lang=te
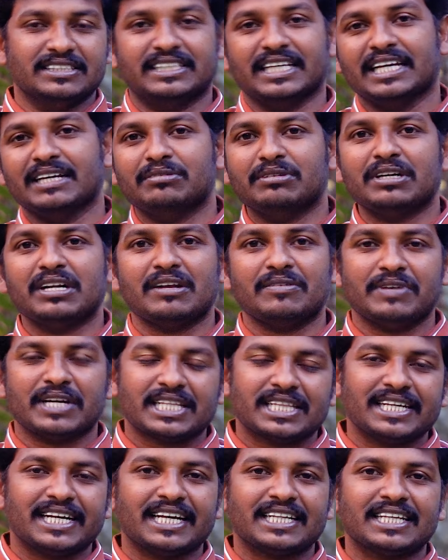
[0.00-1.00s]
దేవుణ్ణి
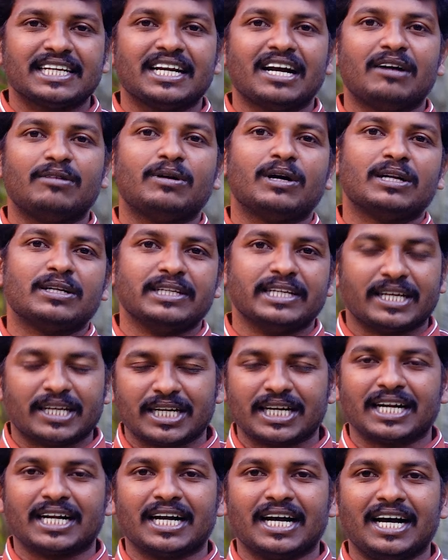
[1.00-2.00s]
వ్యక్తిగతంగా వారు
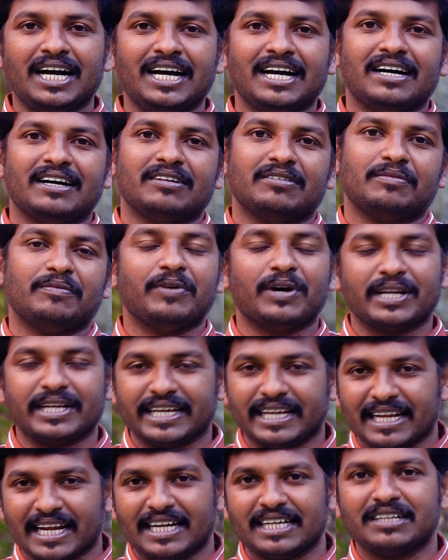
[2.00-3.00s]
ఎరగక వారు
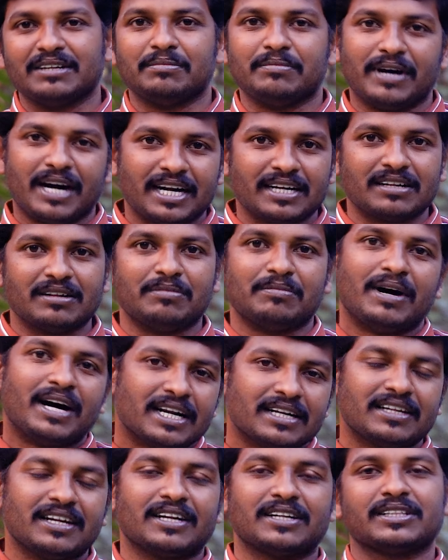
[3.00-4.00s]
ఎలాంటి మాటలు
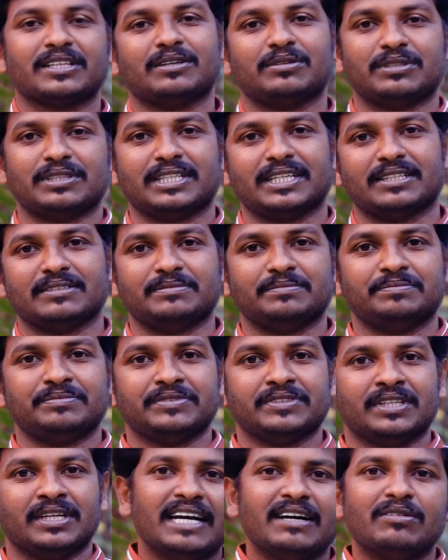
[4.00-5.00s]
మాట్లాడుతూ ఉంటారు
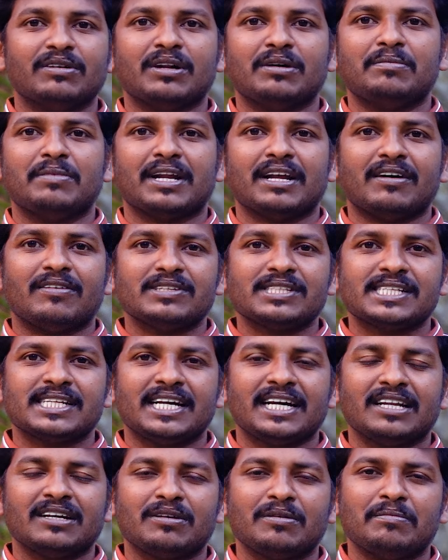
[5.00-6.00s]
కేవలం మన
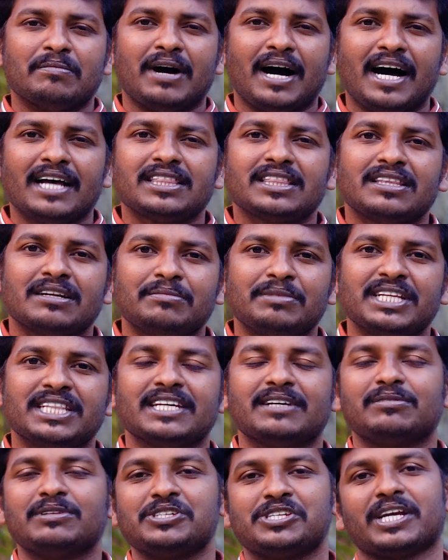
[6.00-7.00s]
అవసరాలకు మాత్రమే
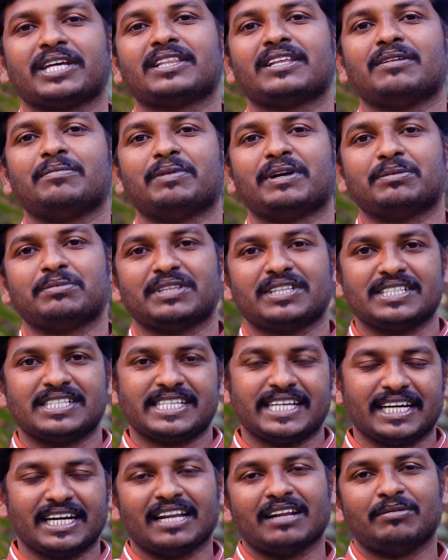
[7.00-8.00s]
దేవుని శక్తిని పరిమితం
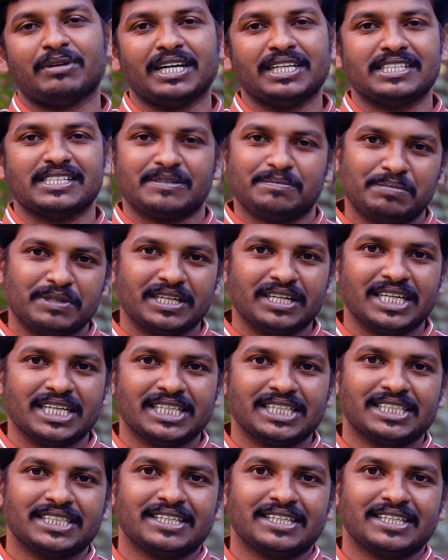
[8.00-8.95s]
చేయగలమా చెప్పండి